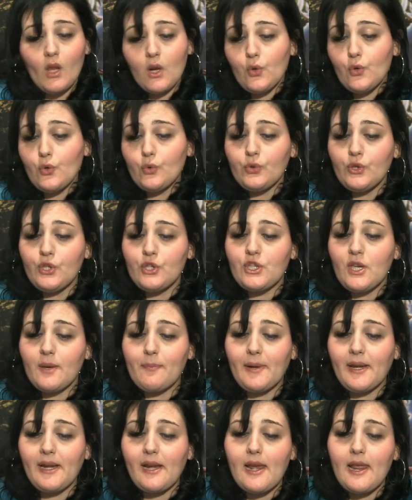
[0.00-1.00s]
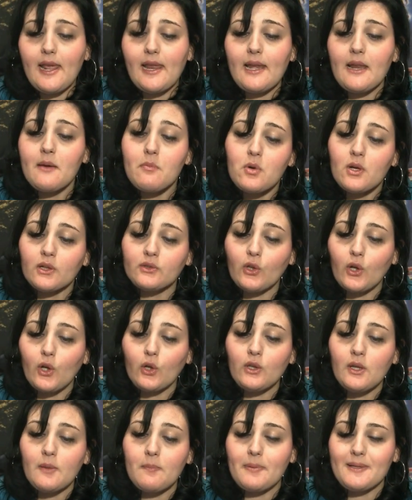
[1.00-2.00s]
l'11 aprile il
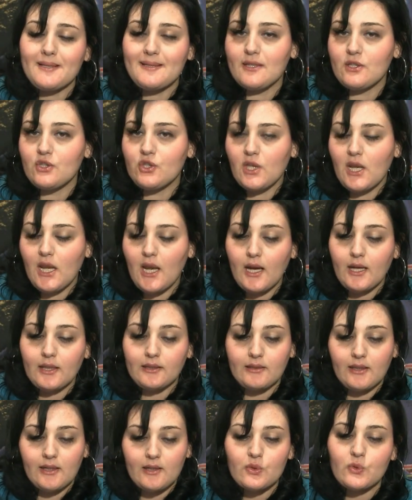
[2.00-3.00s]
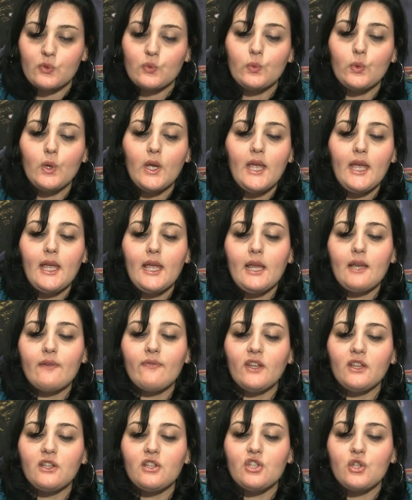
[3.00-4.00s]
laboratorio di pasticceria che tira su, il
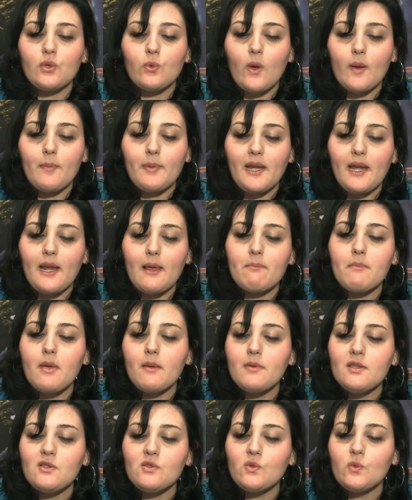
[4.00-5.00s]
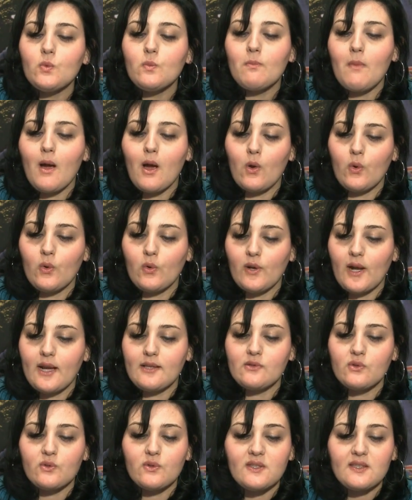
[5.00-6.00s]
25 aprile Baby Zumba con
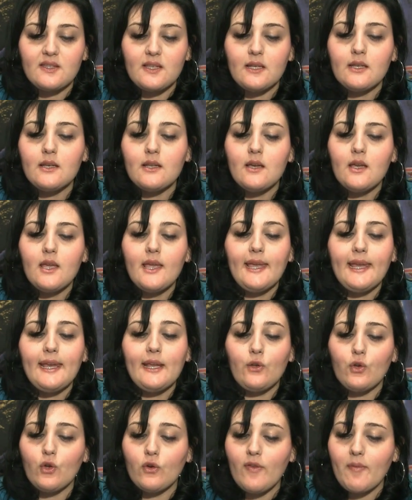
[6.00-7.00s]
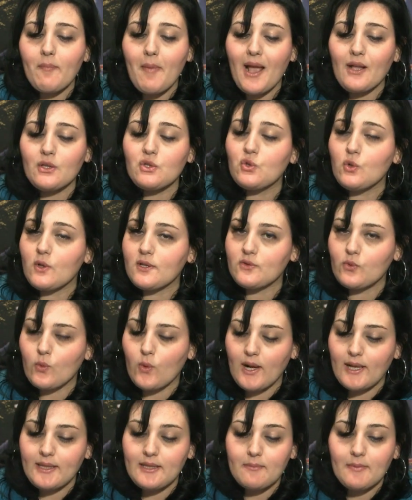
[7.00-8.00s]
Lorenzo Zin, il 9 maggio a
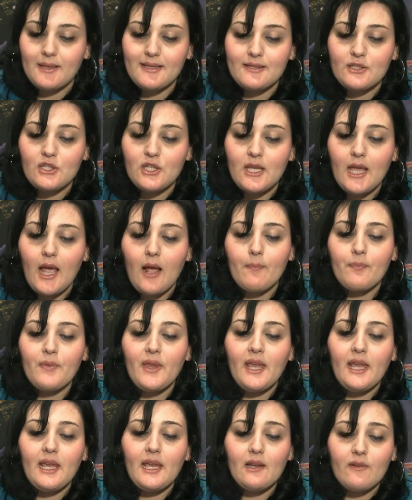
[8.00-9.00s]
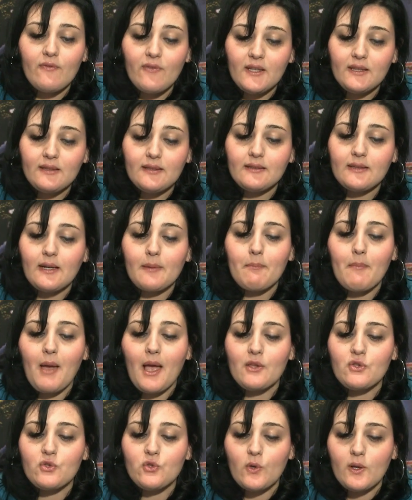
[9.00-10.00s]
Scuola di Magia, il 23
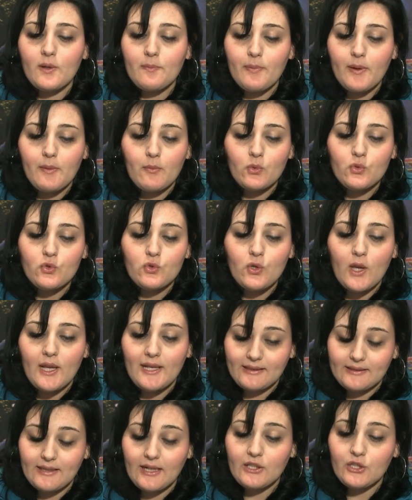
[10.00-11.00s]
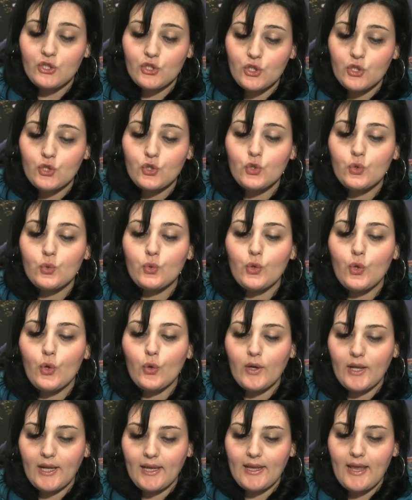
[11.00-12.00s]
maggio e il, primo, e il 13
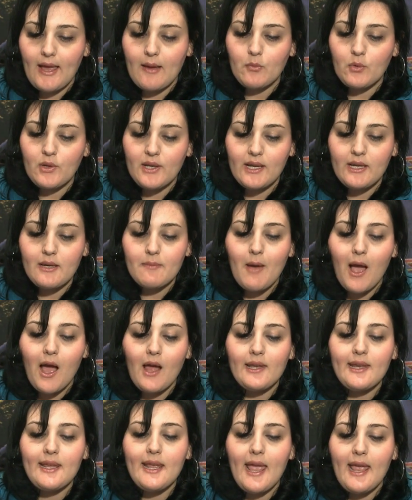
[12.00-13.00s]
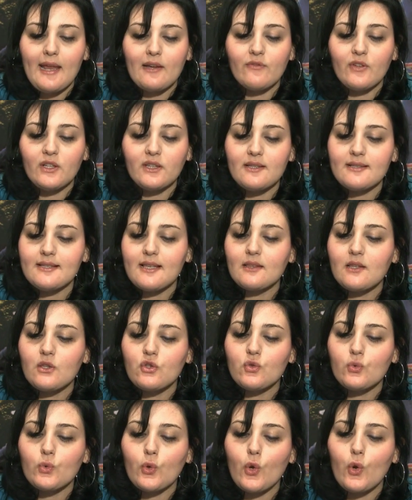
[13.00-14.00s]
giugno Creiamo gli animali e il 27
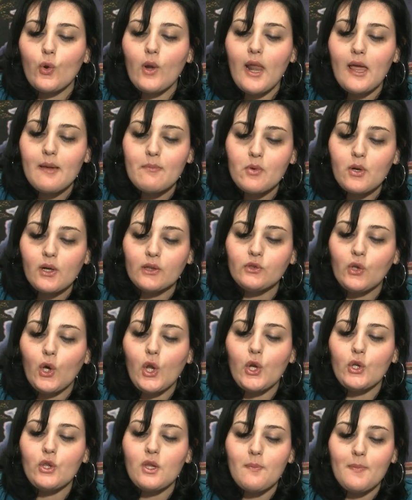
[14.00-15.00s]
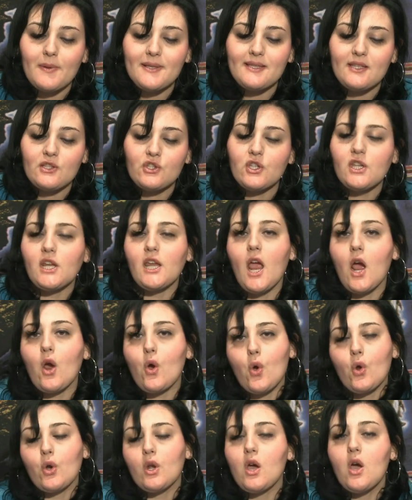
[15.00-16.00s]
giugno laboratorio di pasticceria
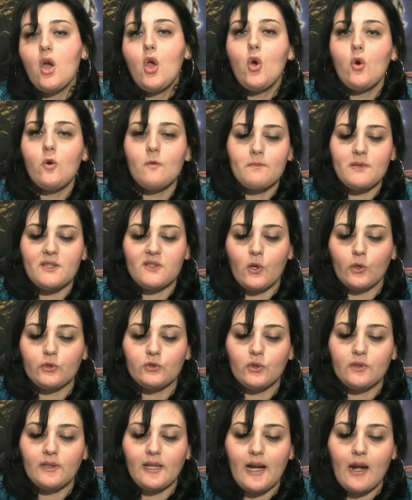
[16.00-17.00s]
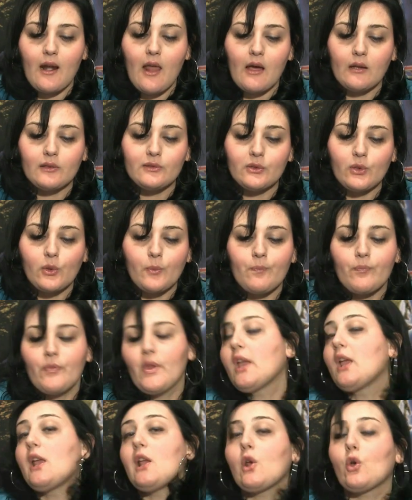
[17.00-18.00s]
con Un biscotto tira l'altro.
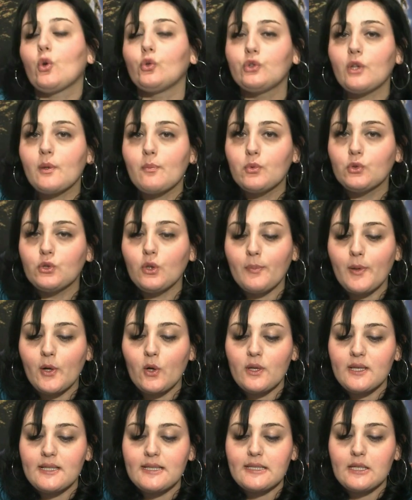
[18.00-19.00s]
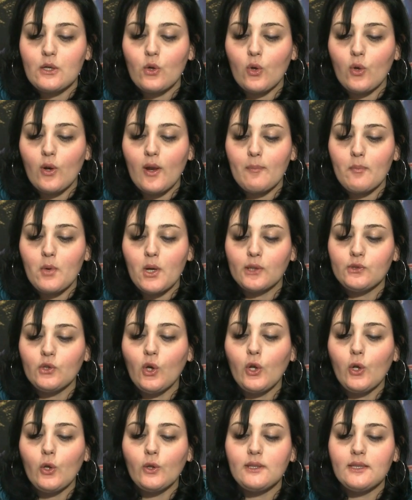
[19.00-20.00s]
Il contributo per ogni singolo
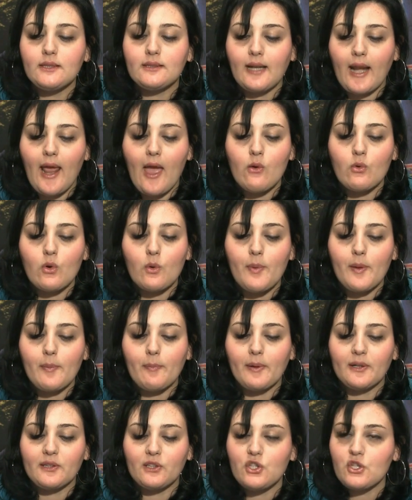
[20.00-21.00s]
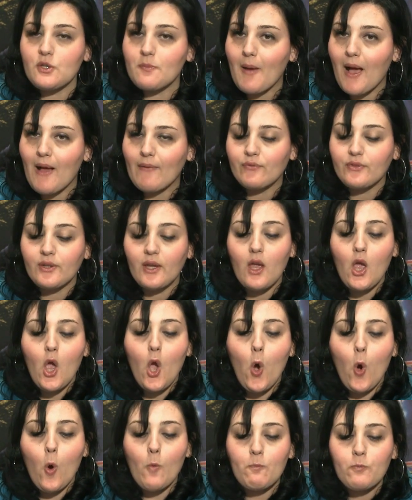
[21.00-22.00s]
laboratorio è di 3 euro per partecipante,
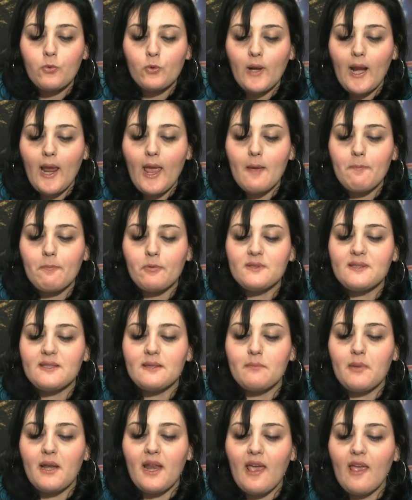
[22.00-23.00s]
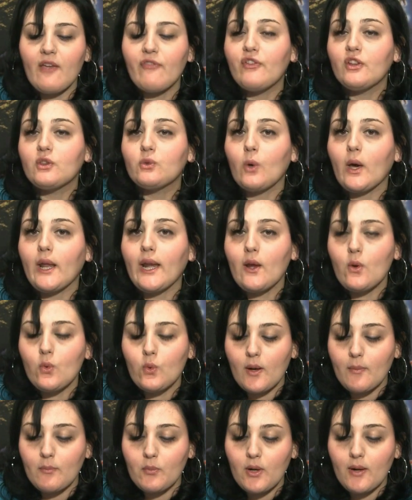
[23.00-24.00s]
oppure è possibile effettuare
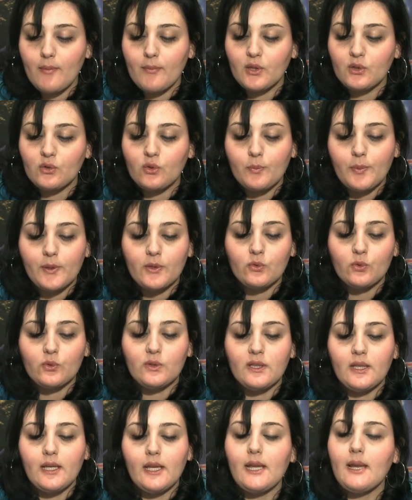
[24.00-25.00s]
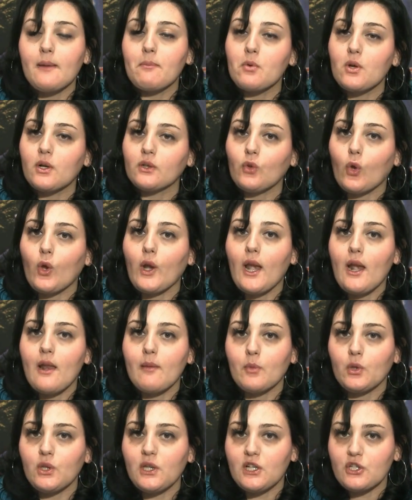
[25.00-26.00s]
un abbonamento per tutti i laboratori
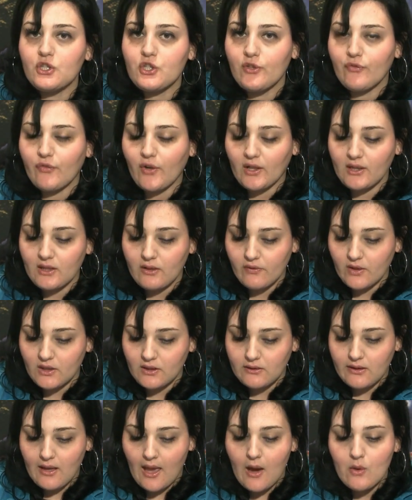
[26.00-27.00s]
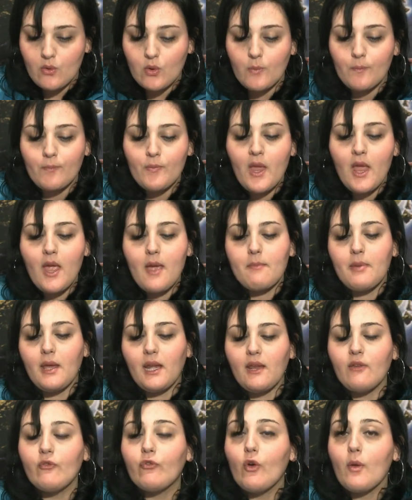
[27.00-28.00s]
alla modica cifra di 20 euro.
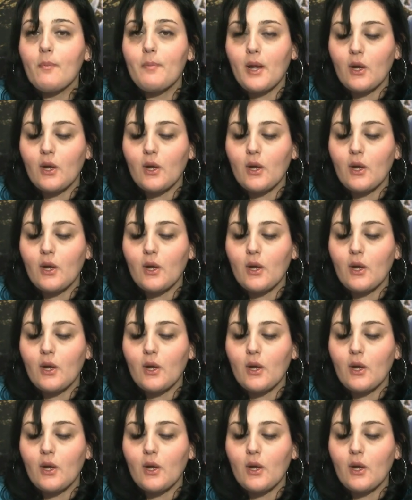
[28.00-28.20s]
Per info e